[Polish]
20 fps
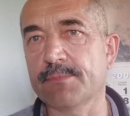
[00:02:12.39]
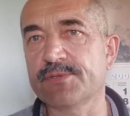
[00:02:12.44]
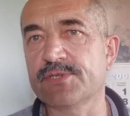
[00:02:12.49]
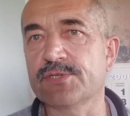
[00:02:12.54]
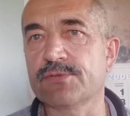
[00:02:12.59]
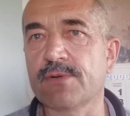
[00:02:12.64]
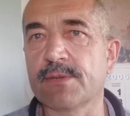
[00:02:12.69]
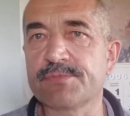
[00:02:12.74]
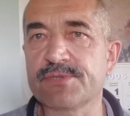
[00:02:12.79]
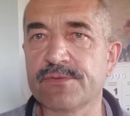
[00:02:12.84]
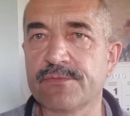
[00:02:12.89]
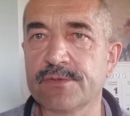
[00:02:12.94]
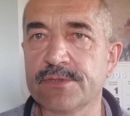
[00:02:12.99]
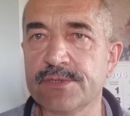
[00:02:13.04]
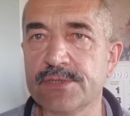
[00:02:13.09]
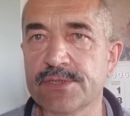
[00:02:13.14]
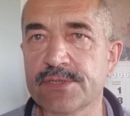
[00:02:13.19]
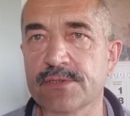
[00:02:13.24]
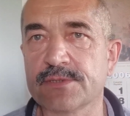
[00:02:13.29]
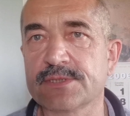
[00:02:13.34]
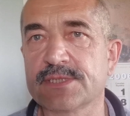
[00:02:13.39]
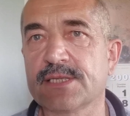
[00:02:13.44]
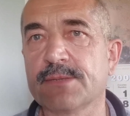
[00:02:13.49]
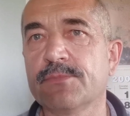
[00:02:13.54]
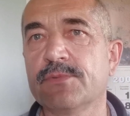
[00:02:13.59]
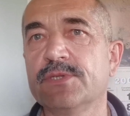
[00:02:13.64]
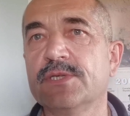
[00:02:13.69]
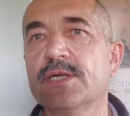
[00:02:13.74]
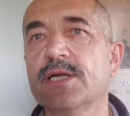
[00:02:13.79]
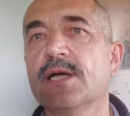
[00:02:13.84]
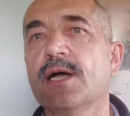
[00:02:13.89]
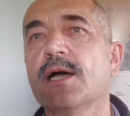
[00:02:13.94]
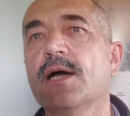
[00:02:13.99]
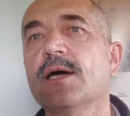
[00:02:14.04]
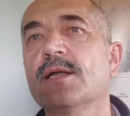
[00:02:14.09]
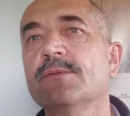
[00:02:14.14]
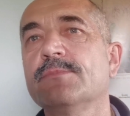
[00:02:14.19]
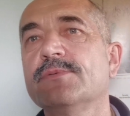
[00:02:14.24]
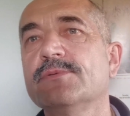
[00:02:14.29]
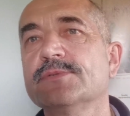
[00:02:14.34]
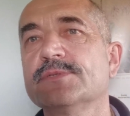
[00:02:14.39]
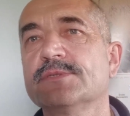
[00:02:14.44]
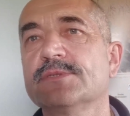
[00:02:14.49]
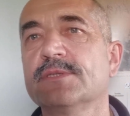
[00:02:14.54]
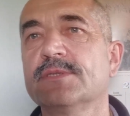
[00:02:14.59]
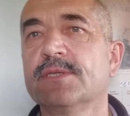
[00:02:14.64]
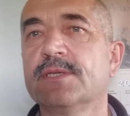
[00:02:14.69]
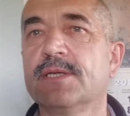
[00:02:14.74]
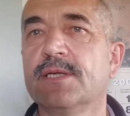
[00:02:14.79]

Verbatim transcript: przyszła przewodnicząca Monika Arbus.